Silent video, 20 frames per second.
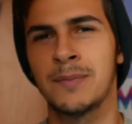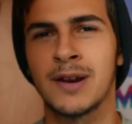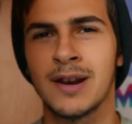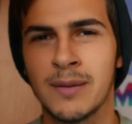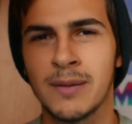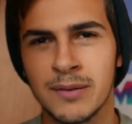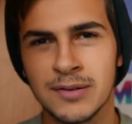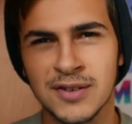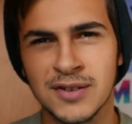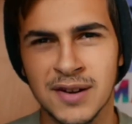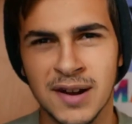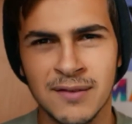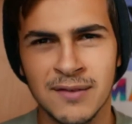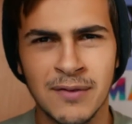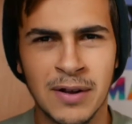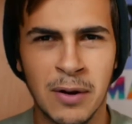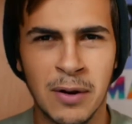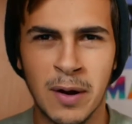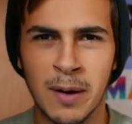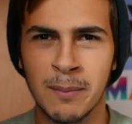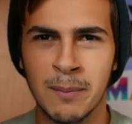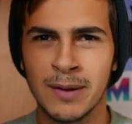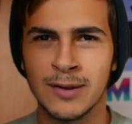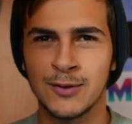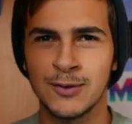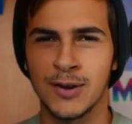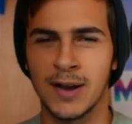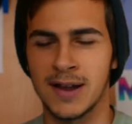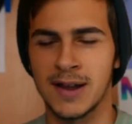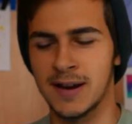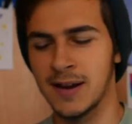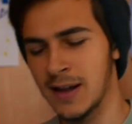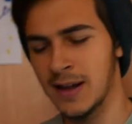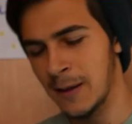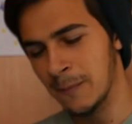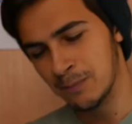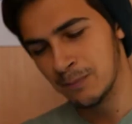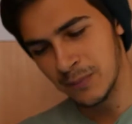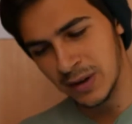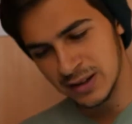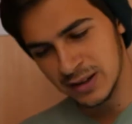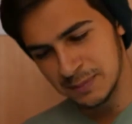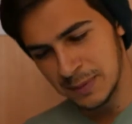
per le persone che vengono a mangiare. Ma è